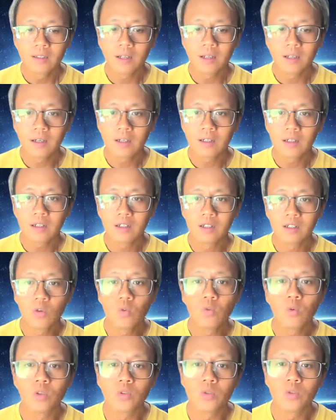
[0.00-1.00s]
那
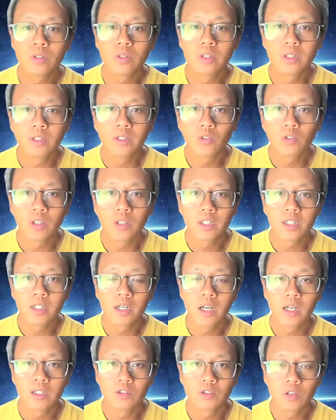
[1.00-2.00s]
跟我说的创新
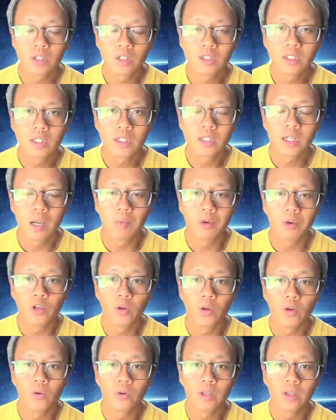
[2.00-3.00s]
club、创新成长 club 的
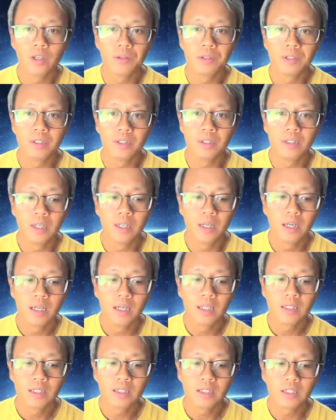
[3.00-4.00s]
用意，就是
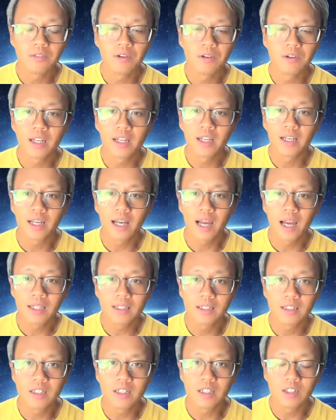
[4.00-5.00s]
启发你
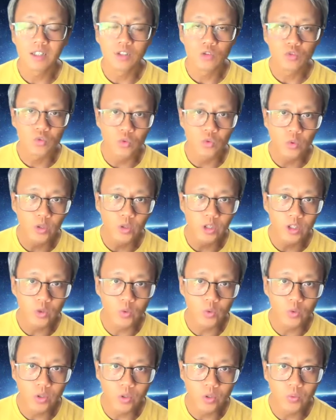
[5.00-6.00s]
看见属于你
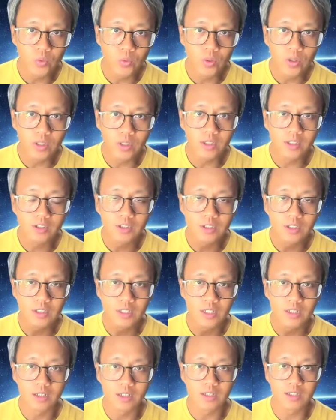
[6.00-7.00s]
独一无二的事
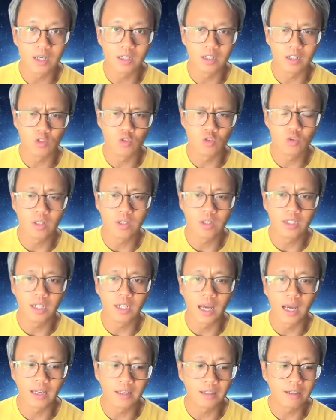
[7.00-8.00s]
业成长跟创新的
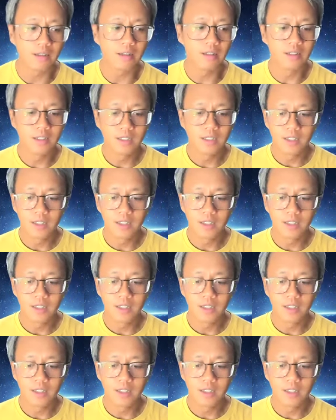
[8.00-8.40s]
idea。